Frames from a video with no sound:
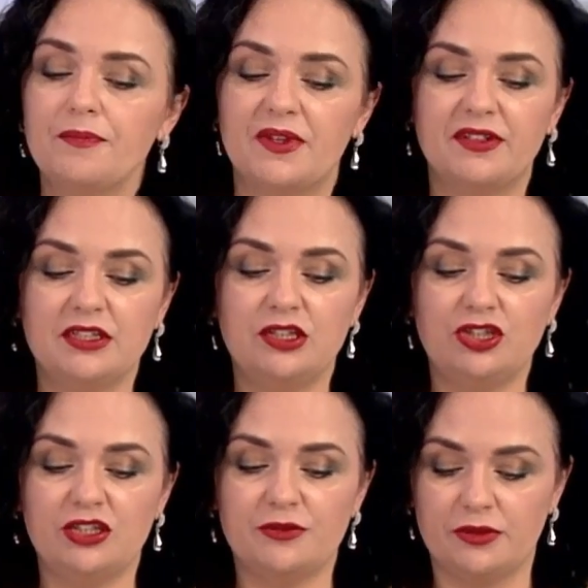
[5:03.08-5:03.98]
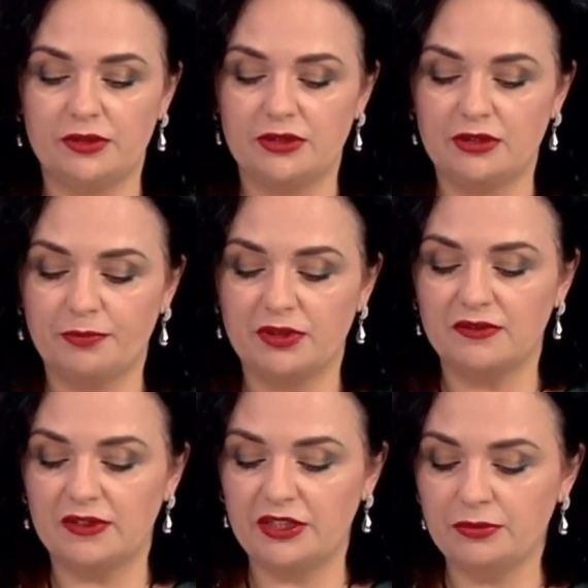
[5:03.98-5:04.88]
Давайте сейчас э,
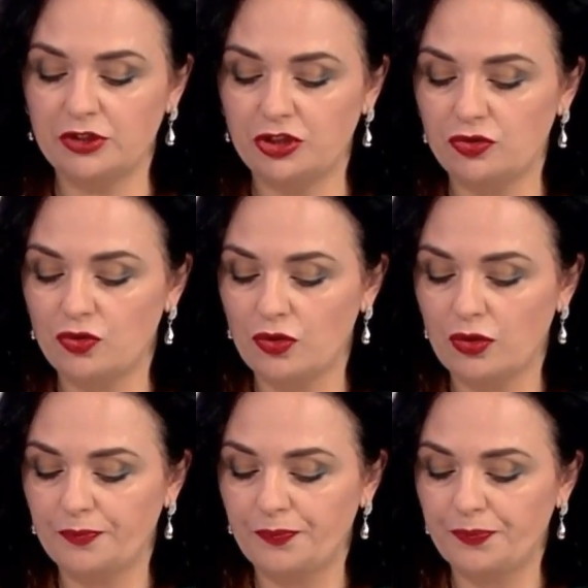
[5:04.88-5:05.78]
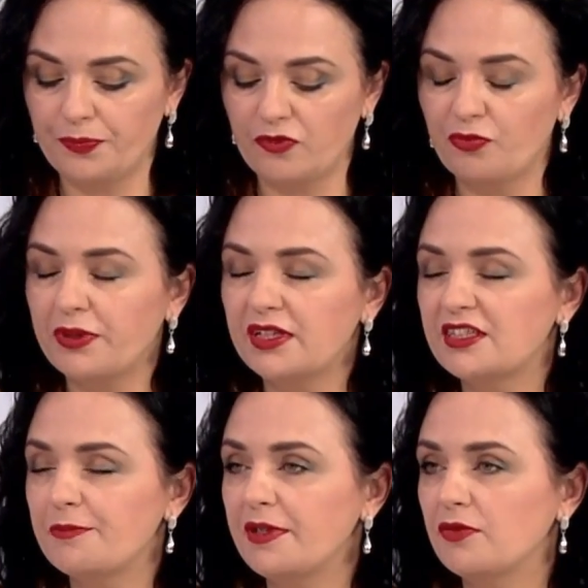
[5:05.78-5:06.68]
поговорим еще, в
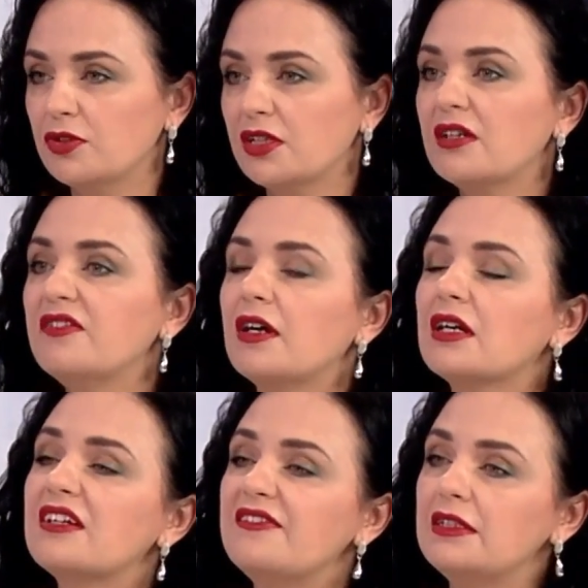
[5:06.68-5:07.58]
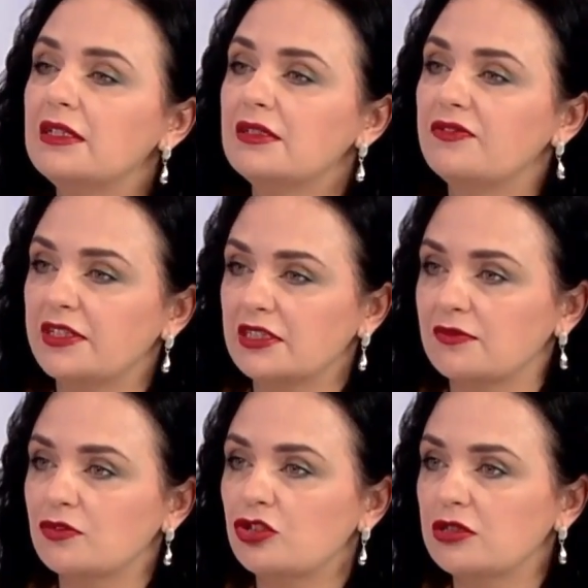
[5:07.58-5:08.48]
принципе, вот о, ковидной инфекции.
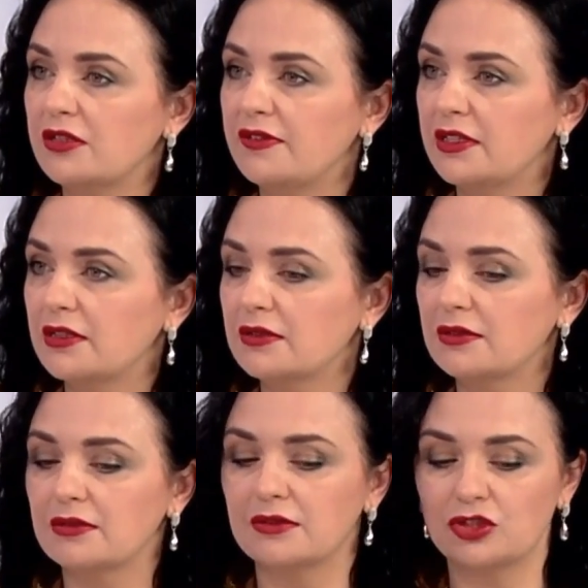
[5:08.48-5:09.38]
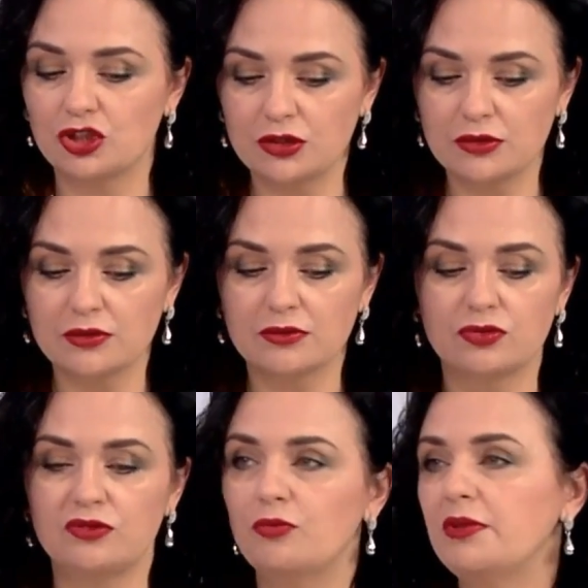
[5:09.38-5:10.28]
Вот человек э, жил, у
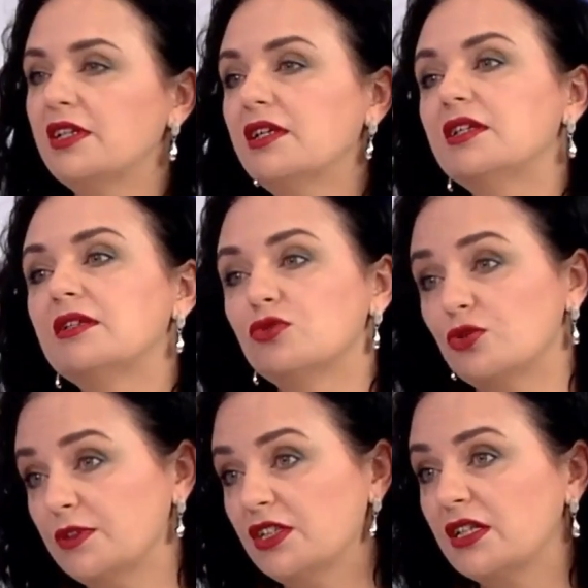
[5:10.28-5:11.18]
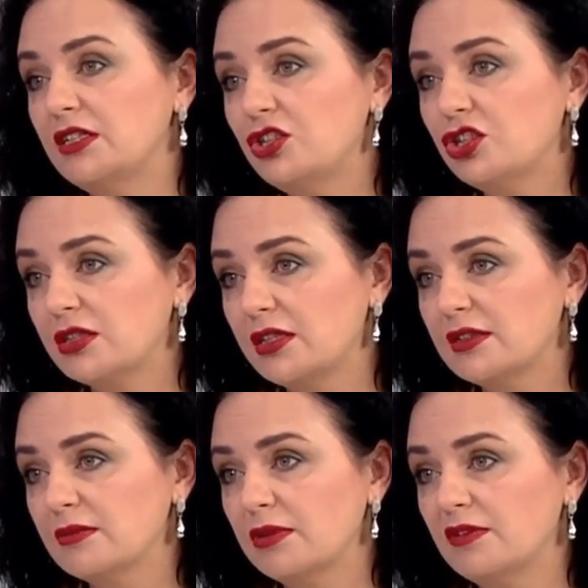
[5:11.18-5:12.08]
него были какие-то, может быть, хронические
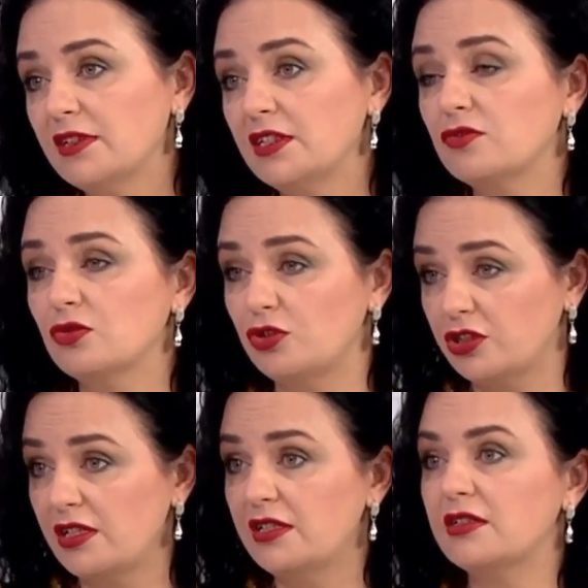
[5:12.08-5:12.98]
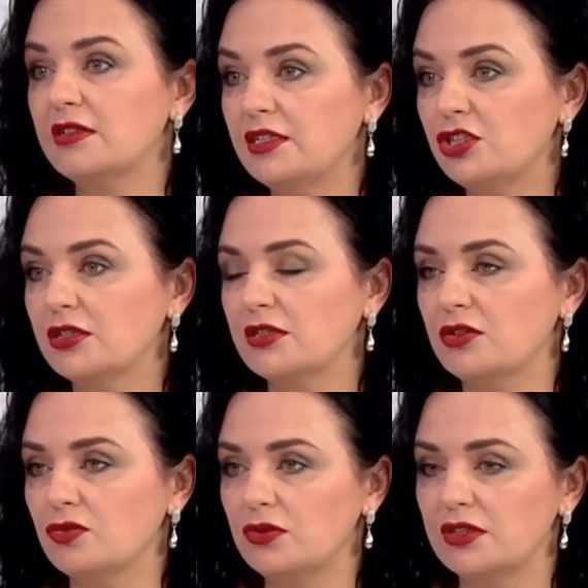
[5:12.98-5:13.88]
заболевания, в том числе и
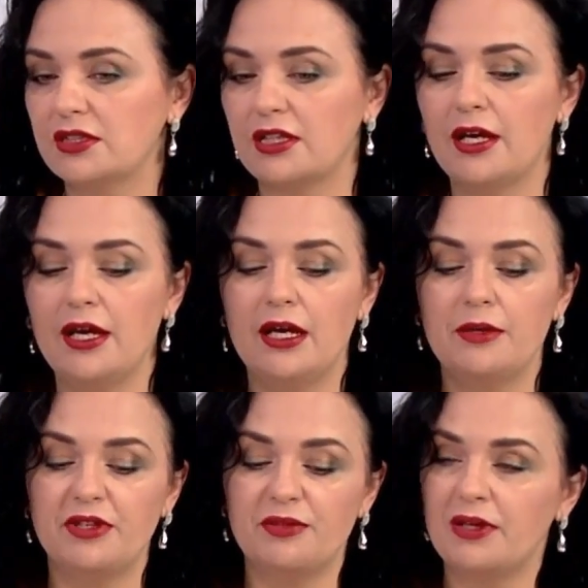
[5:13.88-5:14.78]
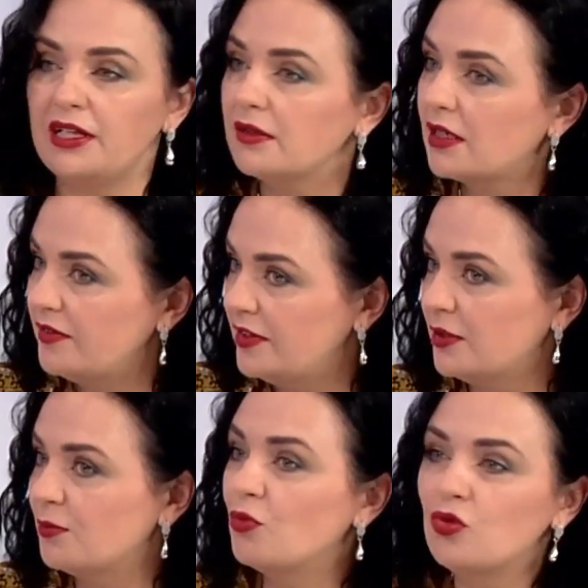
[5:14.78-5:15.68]
сердечно-сосудистые. Переболел
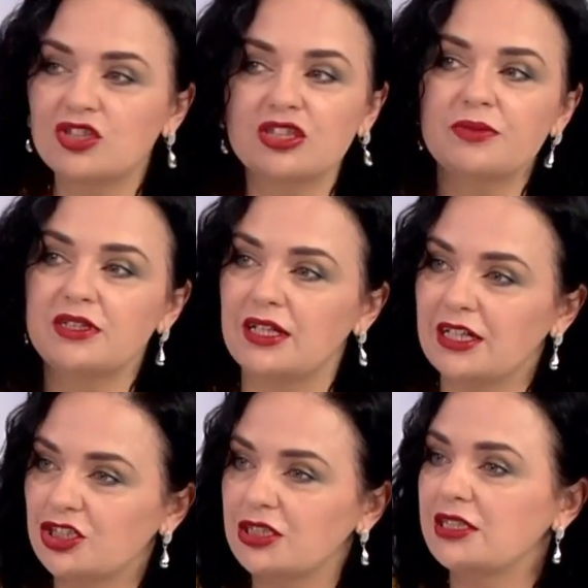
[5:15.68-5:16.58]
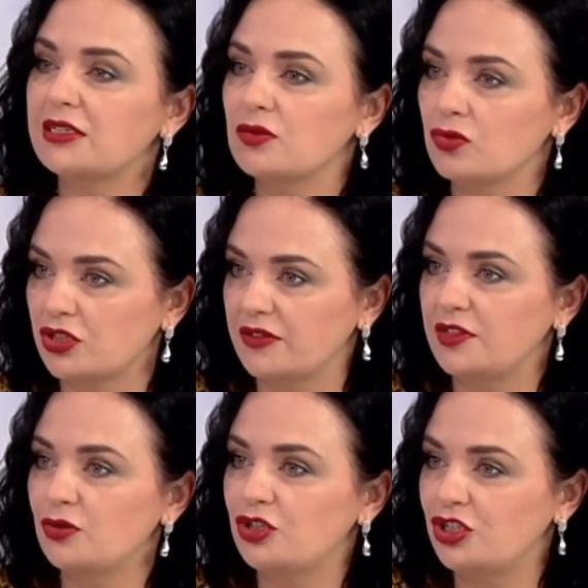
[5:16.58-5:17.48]
ковидом, может быть, даже несложно.
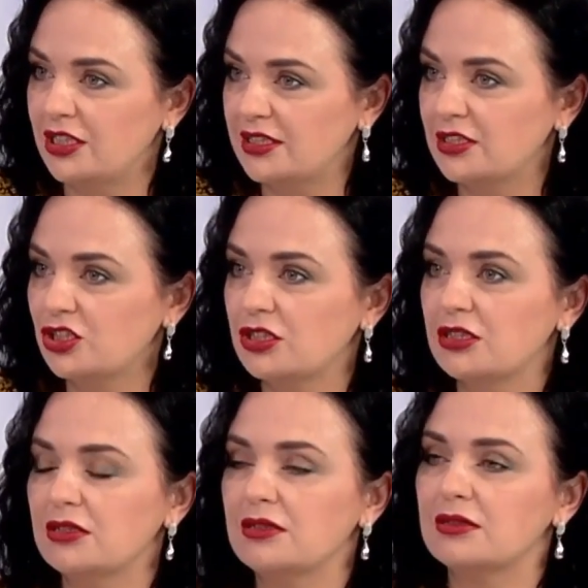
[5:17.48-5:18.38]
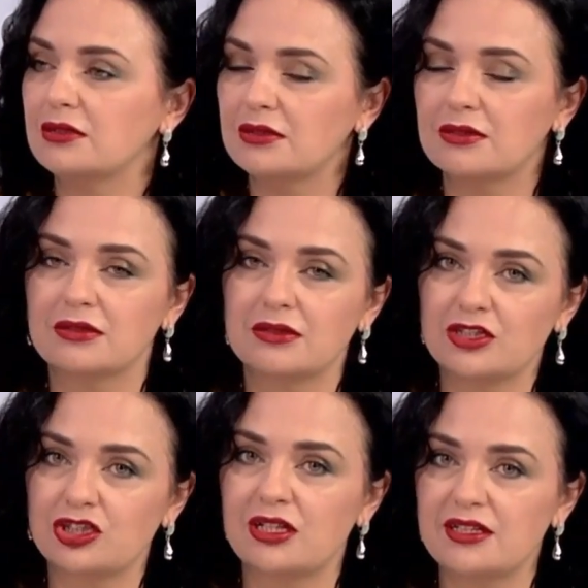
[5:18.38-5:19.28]
Ведь очень часто же э,
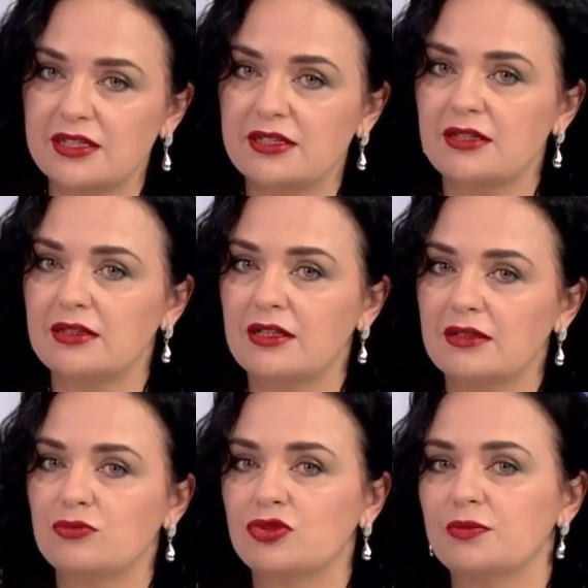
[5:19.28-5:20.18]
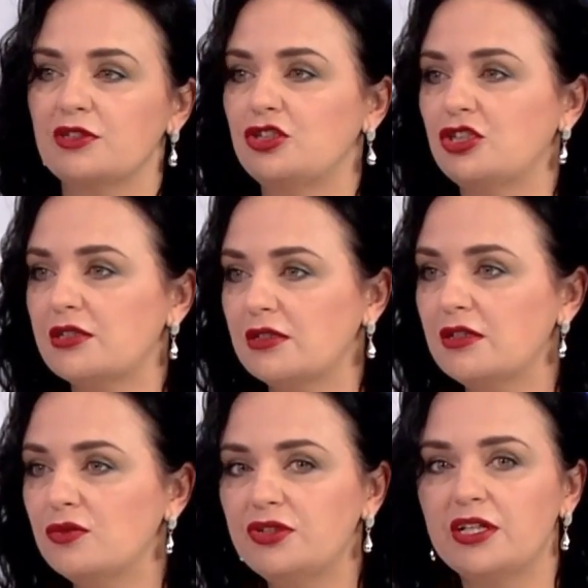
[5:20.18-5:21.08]
наши телезрители, да, может быть, сейчас
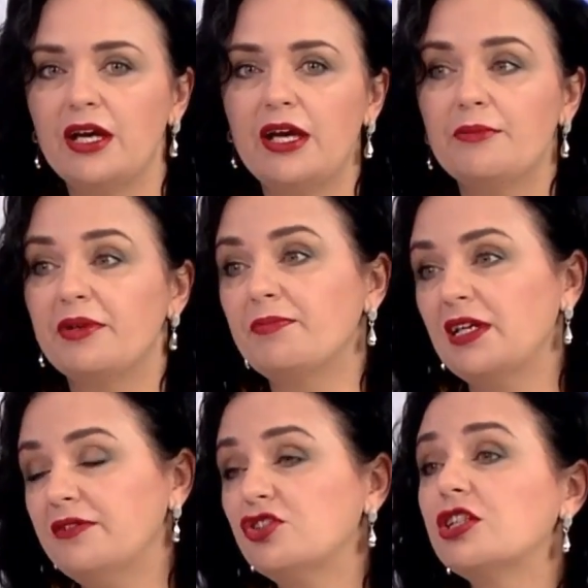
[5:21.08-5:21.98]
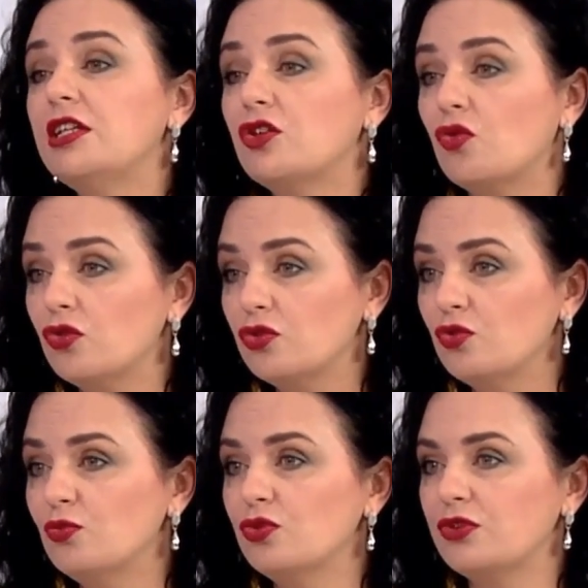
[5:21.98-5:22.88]
люди, переболевшие легко,
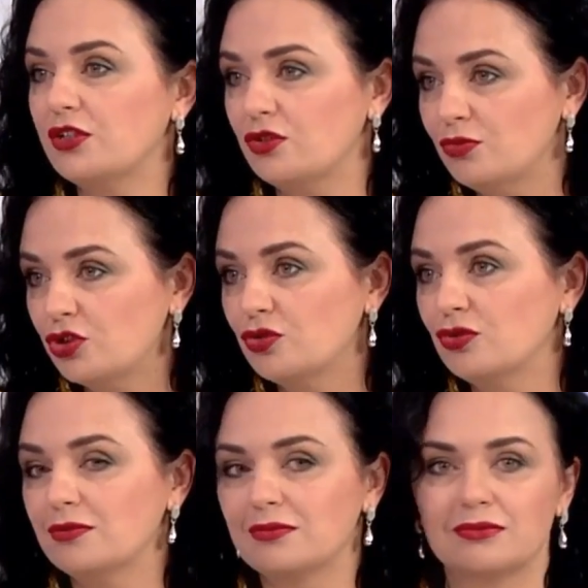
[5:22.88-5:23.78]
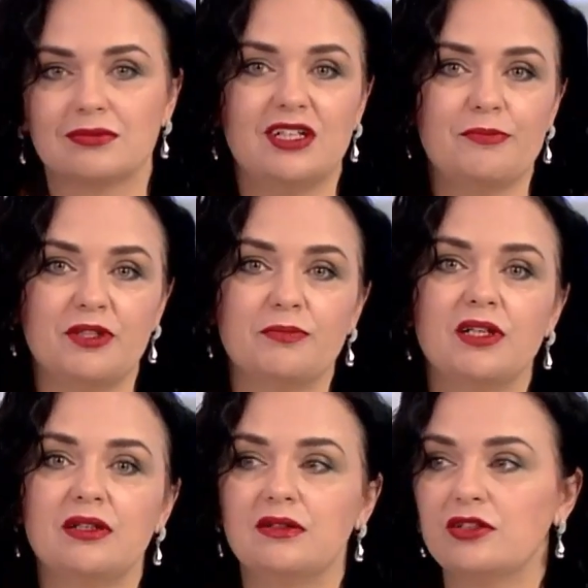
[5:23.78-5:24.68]
думают о том, что я
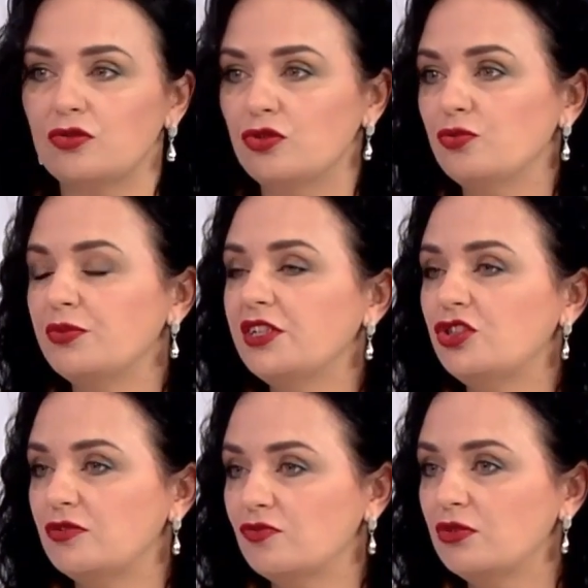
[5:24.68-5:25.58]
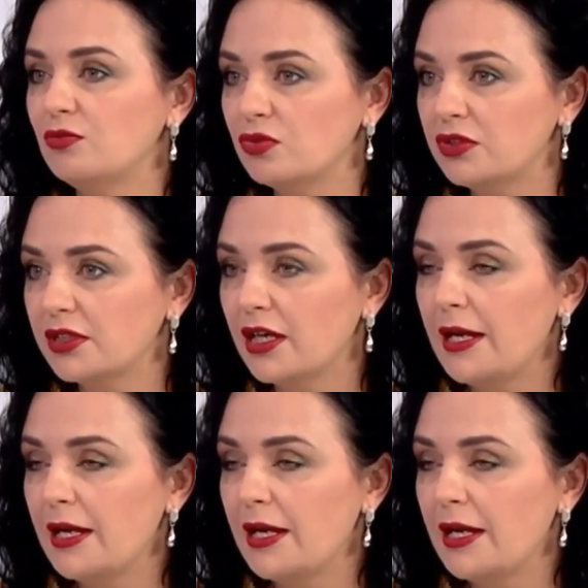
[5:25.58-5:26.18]
переболела легко, и у меня ничего не будет.